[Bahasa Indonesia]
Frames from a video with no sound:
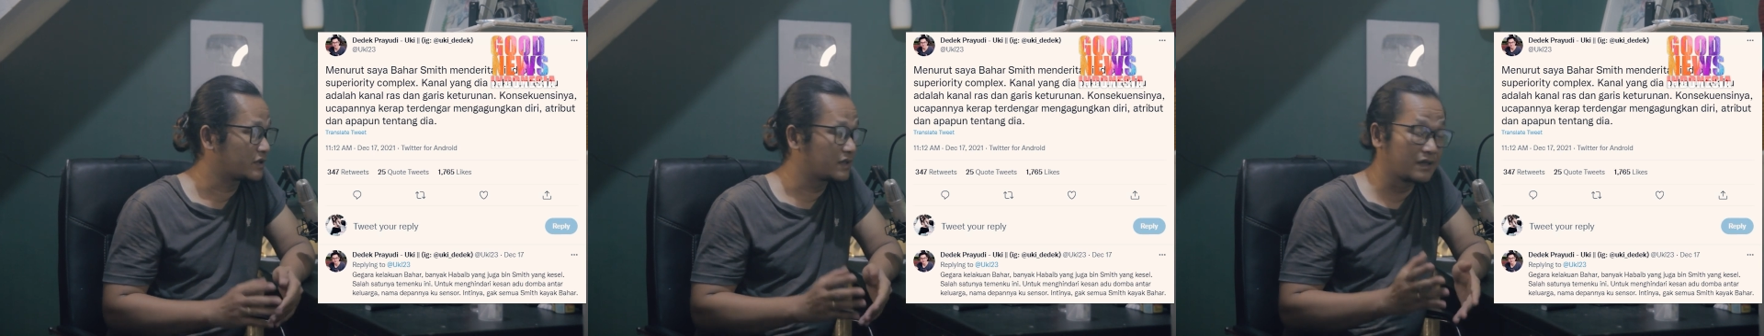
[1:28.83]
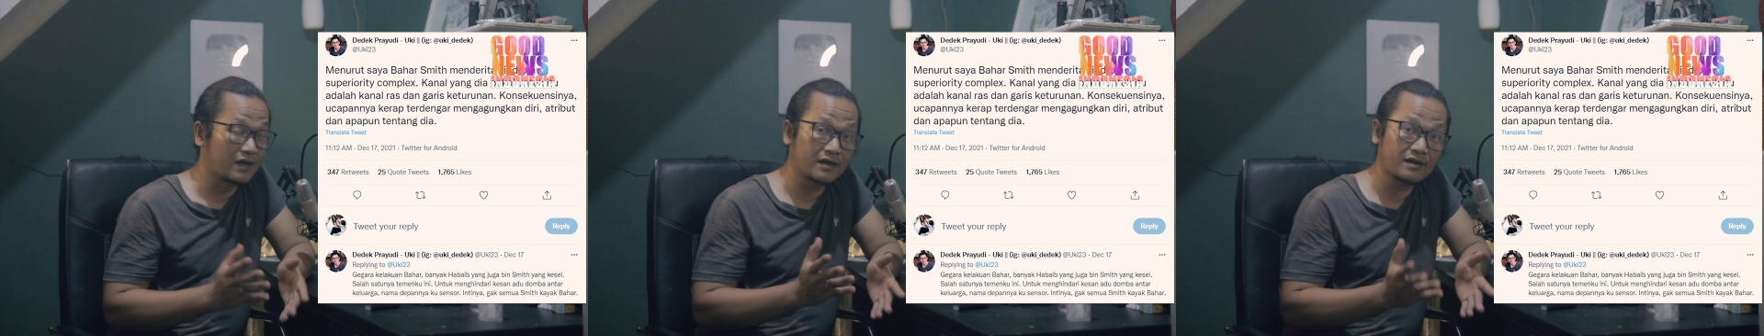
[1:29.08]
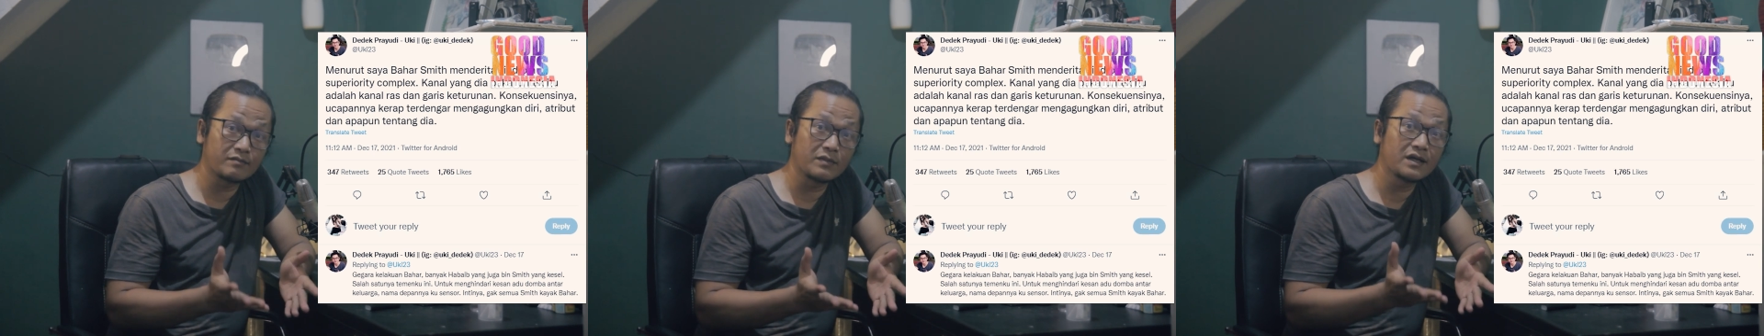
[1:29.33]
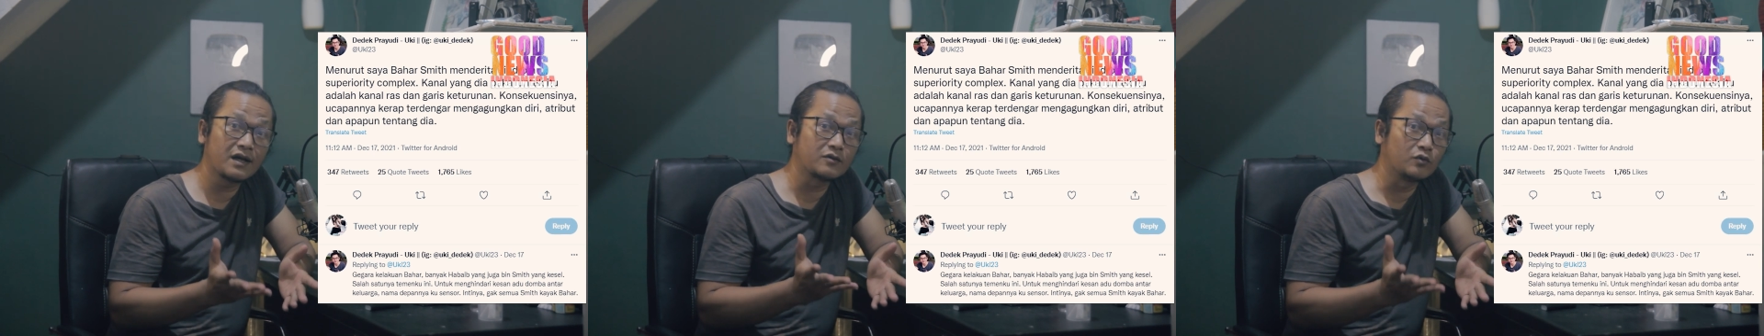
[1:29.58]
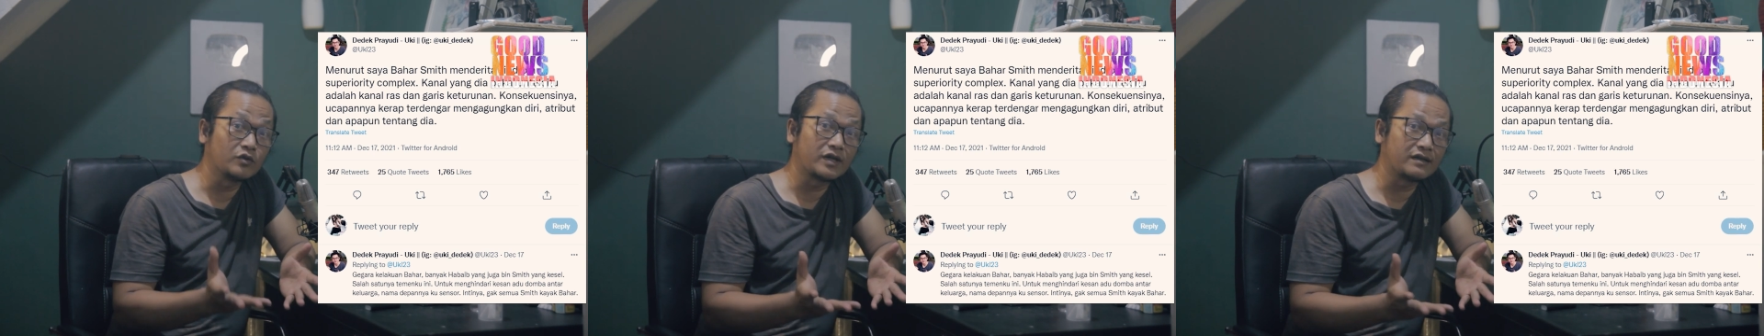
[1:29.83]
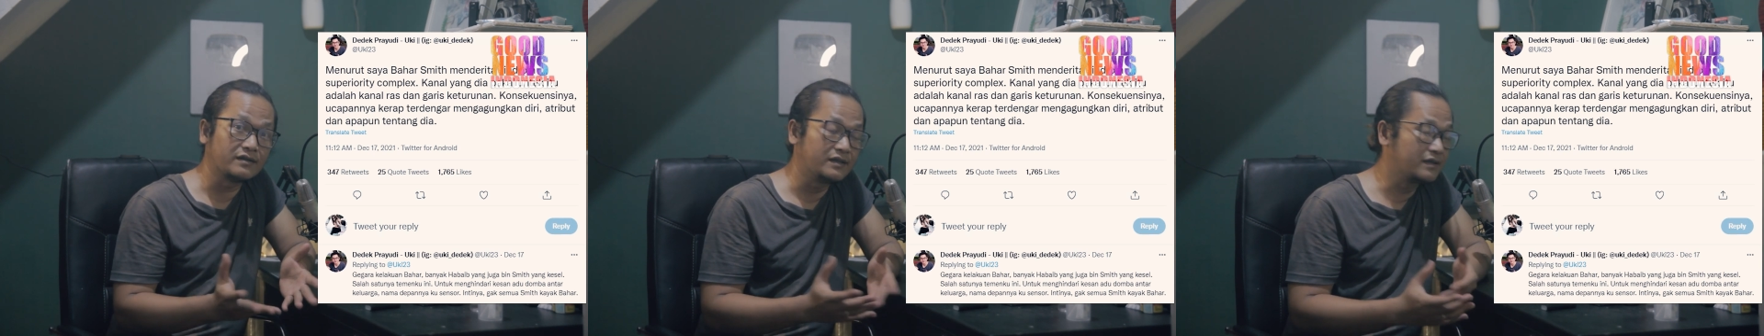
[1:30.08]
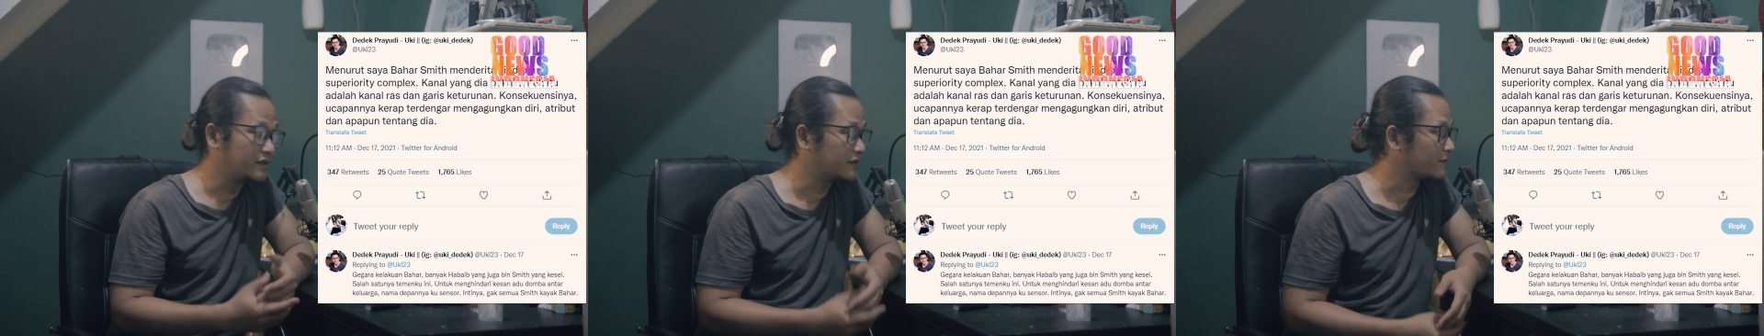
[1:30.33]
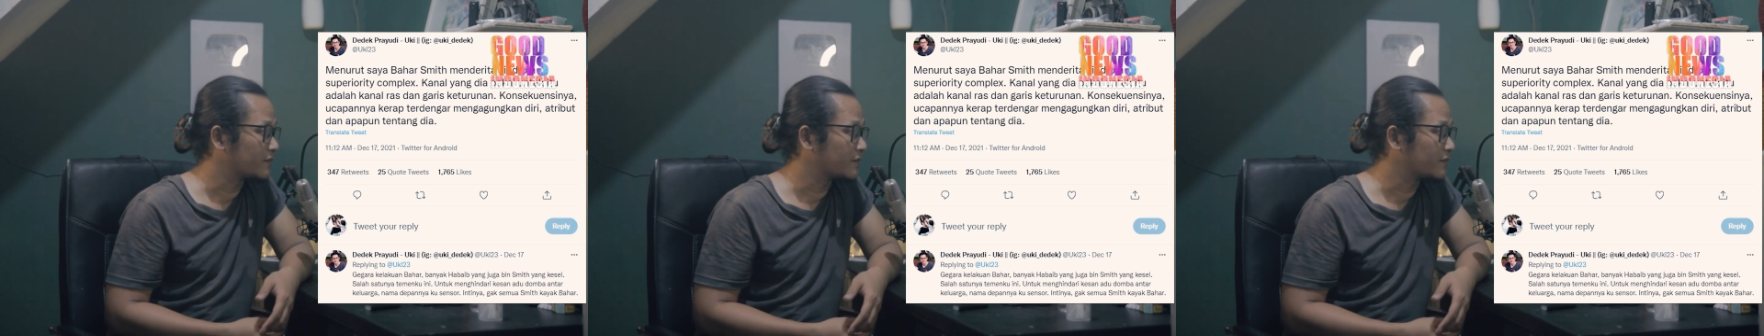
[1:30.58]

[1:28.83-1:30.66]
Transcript: terdengar mengagungkan diri,